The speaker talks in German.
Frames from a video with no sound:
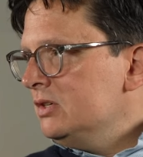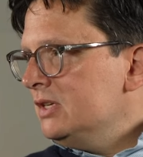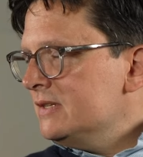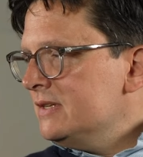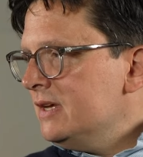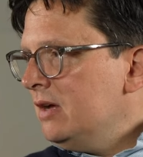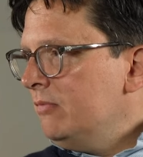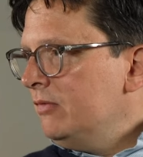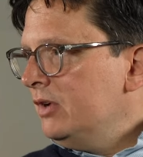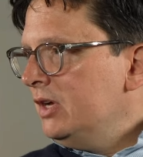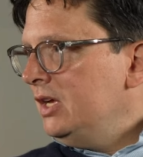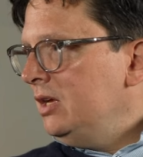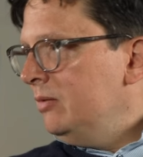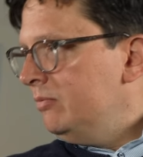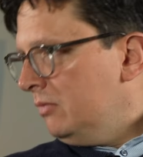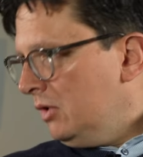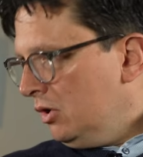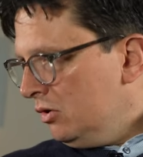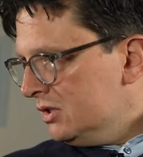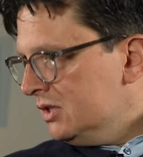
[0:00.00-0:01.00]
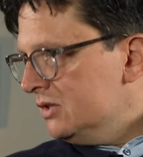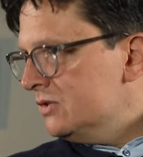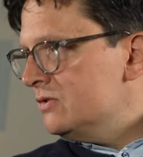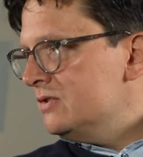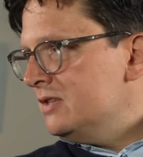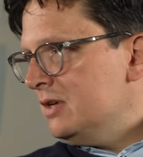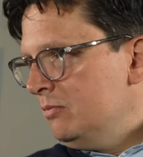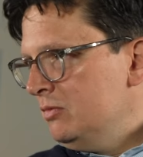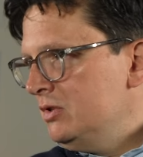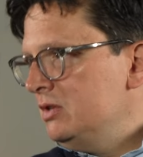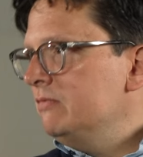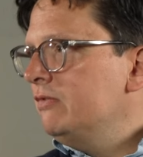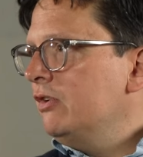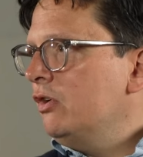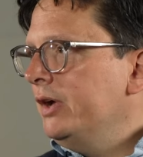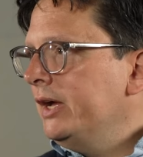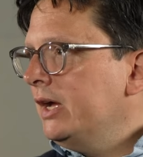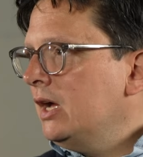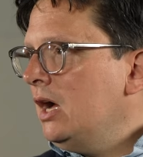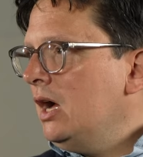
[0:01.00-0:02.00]
Und das haben wir eben auch dann zusammen mit dem
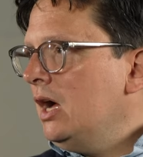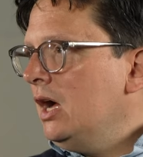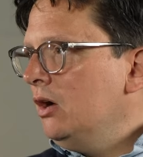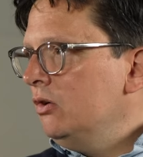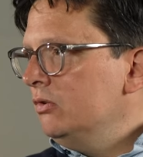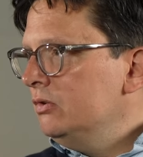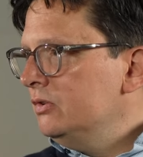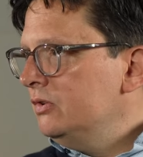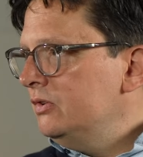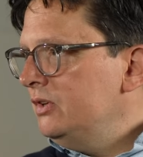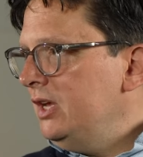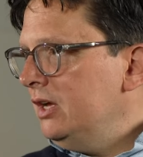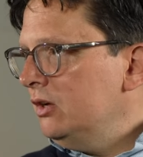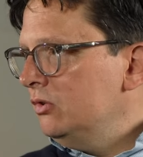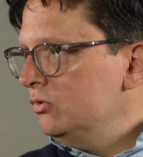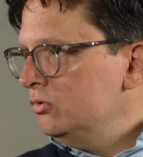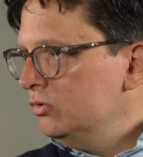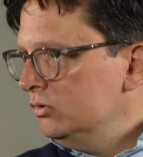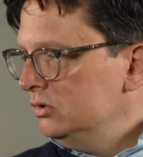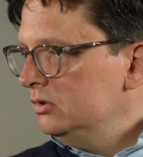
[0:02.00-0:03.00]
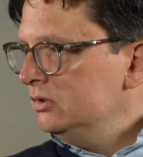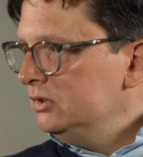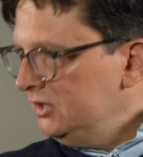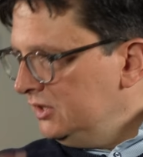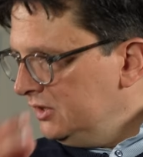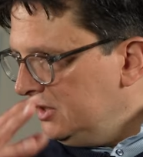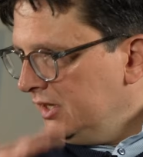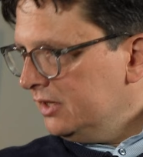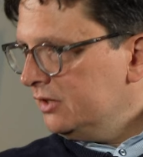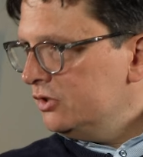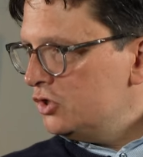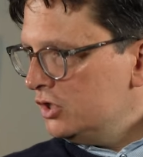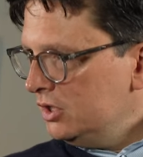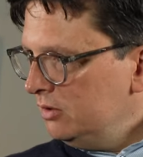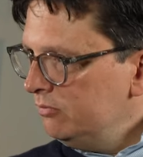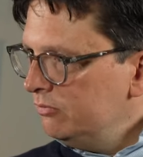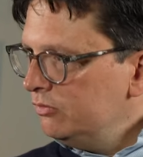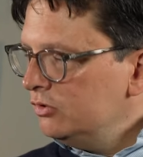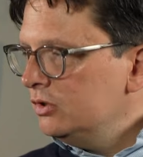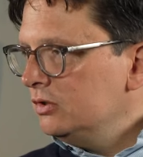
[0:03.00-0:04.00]
VLK und deren Kunden, die dann
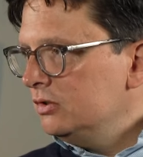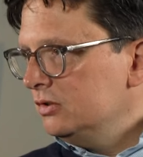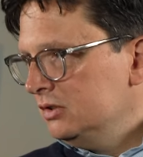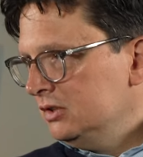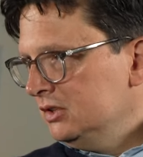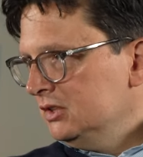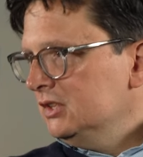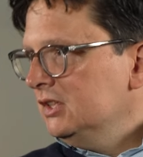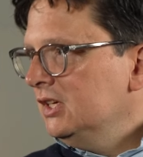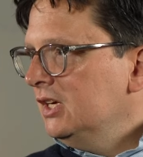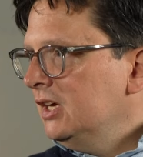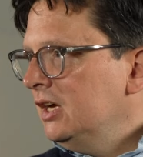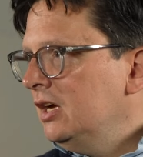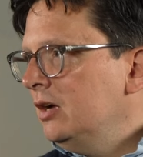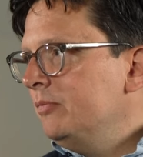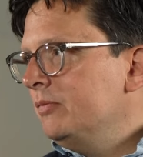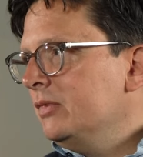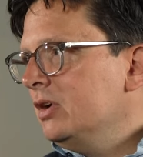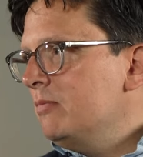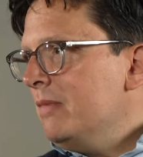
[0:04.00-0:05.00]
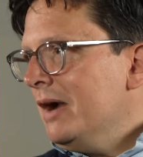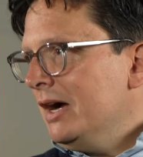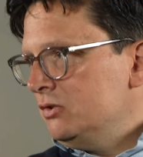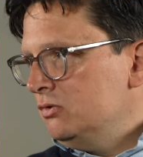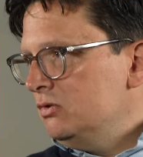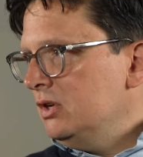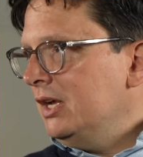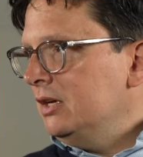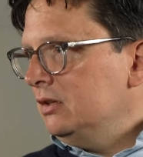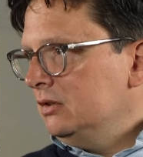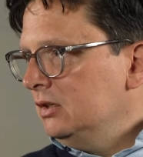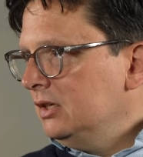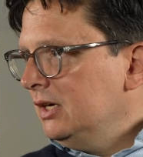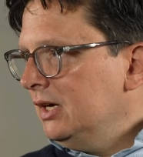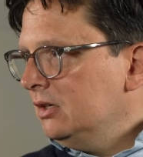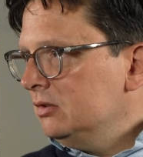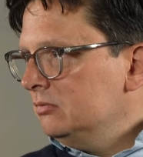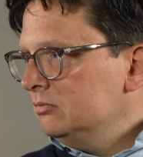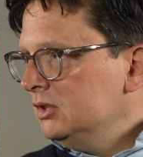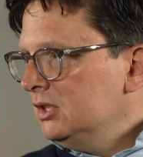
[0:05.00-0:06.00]
angeschrieben wurden, ähm, gemacht und
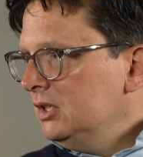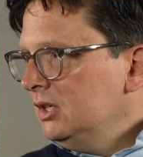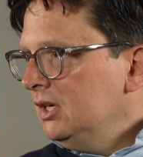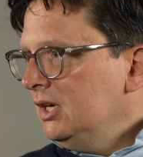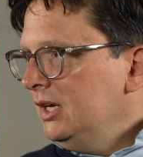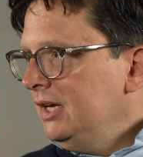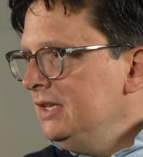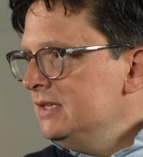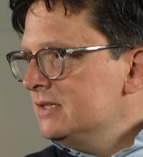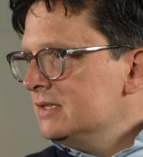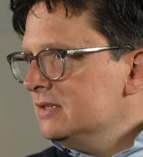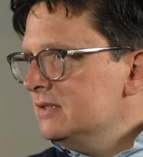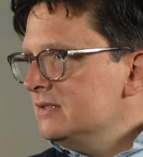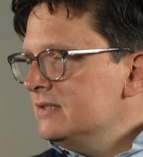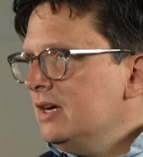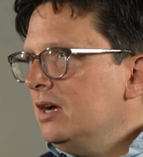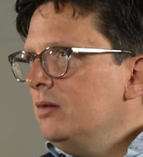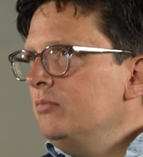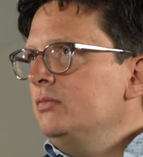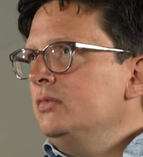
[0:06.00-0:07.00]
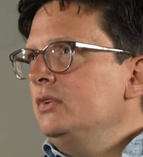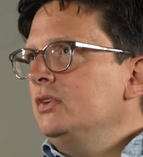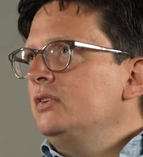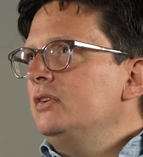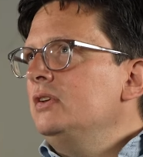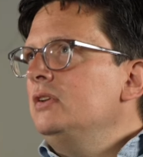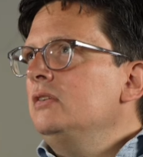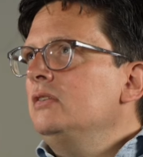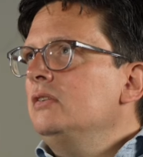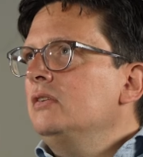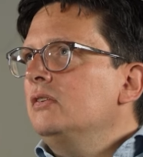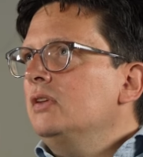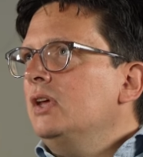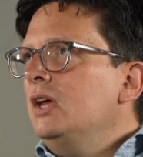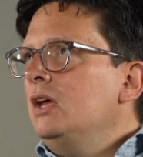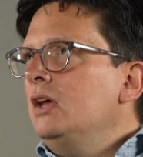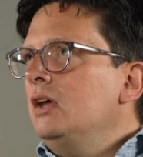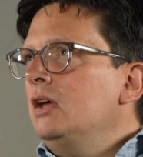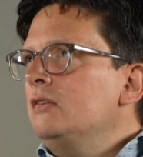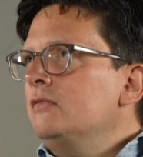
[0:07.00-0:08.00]
angegangen. Insgesamt
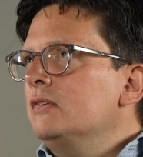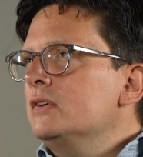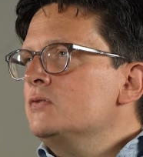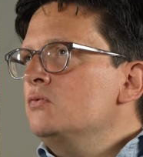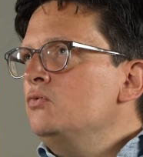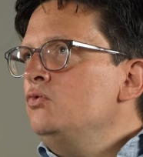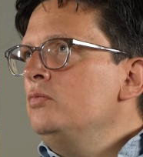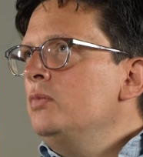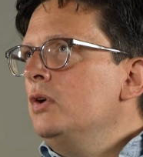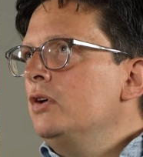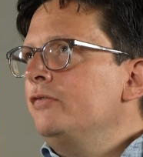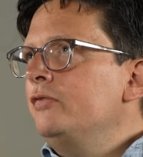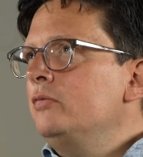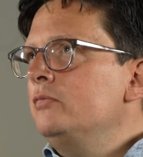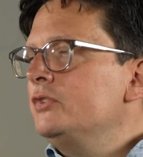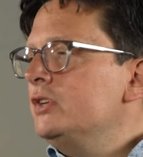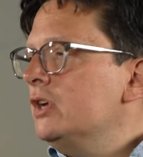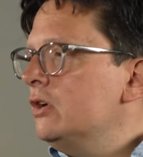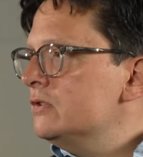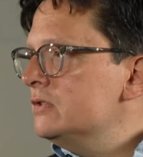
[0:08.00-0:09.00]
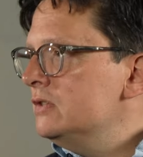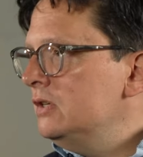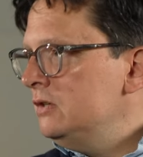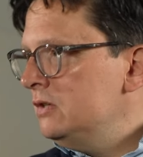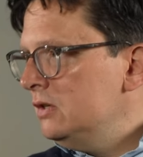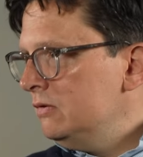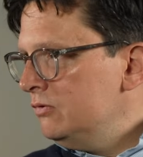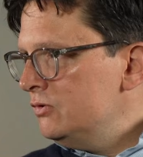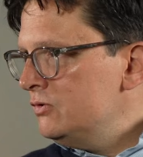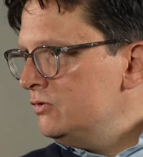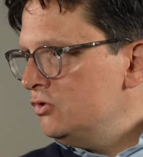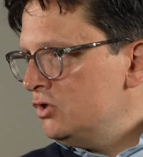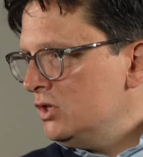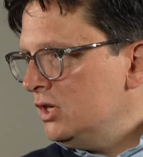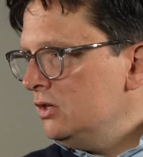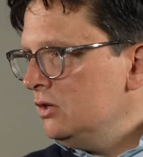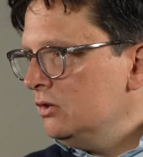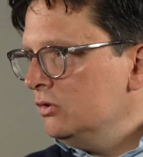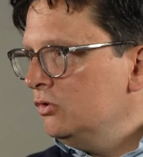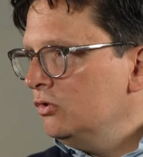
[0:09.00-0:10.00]
sind etwas über 5000 Interviews
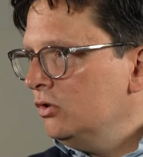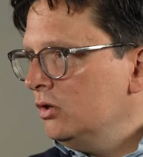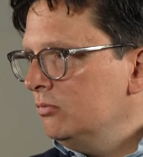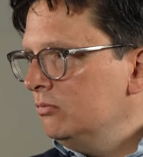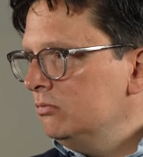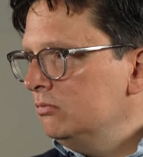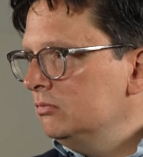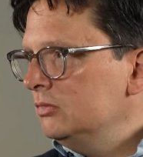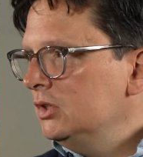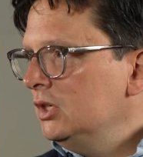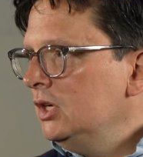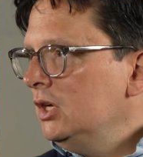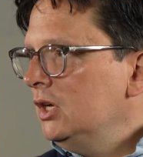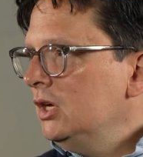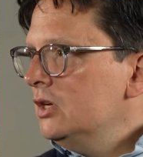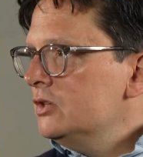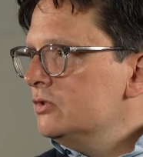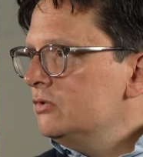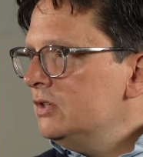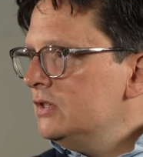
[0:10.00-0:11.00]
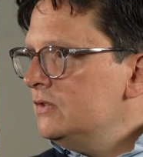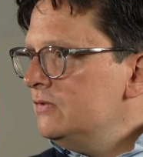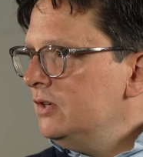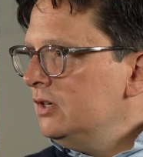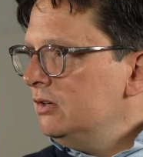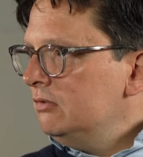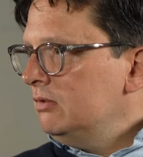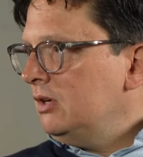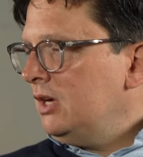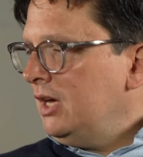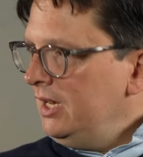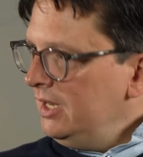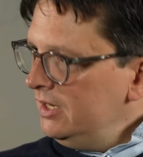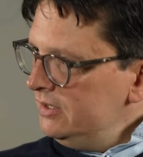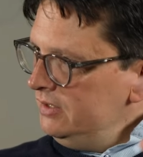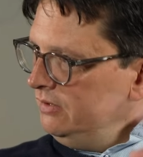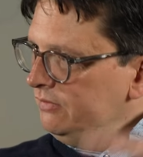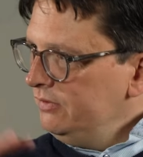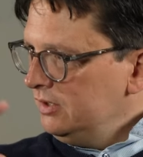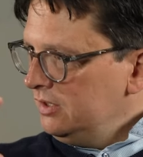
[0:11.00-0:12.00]
zustande gekommen, wow. sodass wir
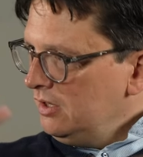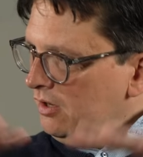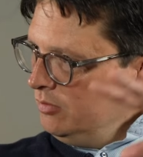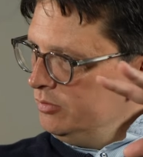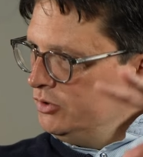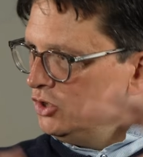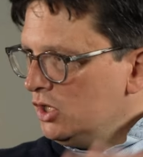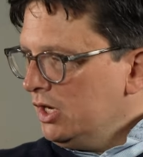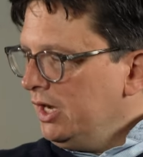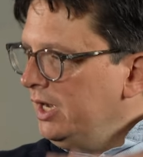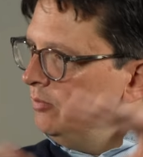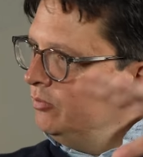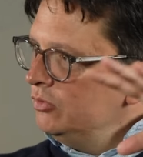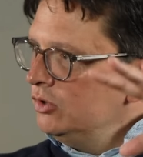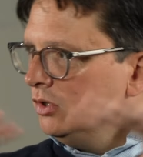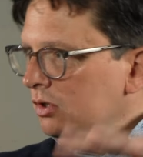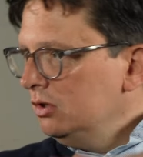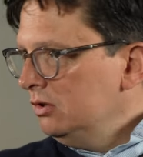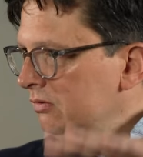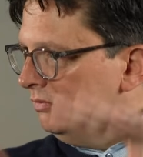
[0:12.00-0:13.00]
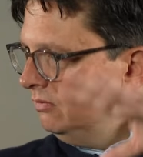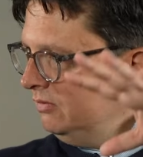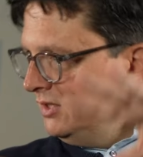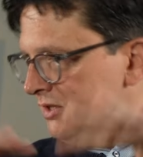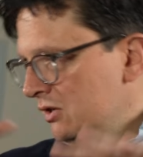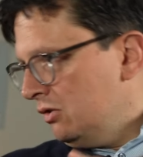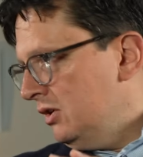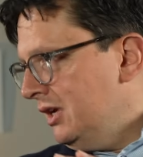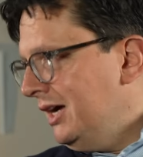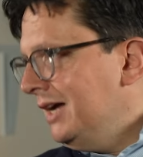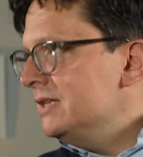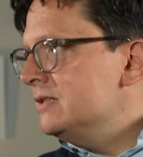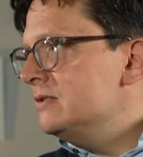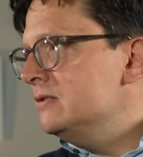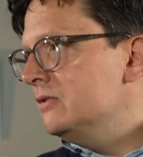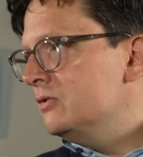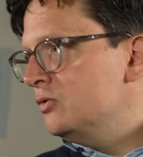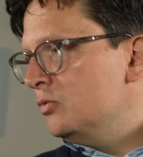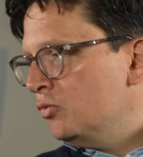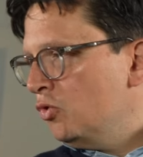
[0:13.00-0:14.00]
relativ genau beschreiben können, wie es auch in
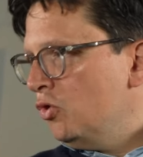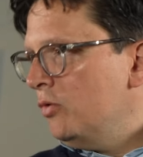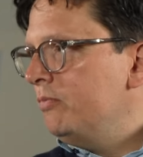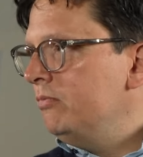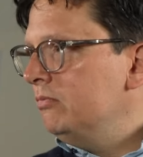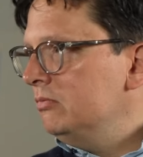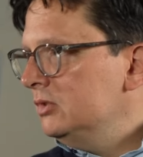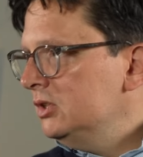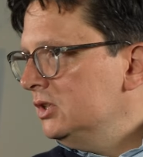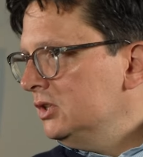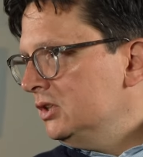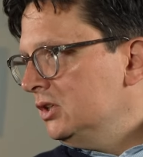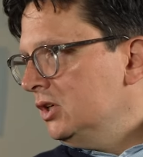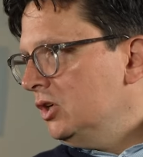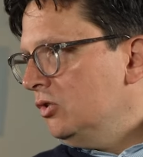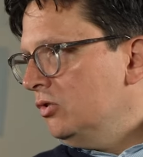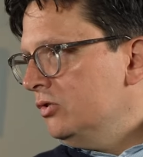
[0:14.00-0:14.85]
einzelnen Subgruppen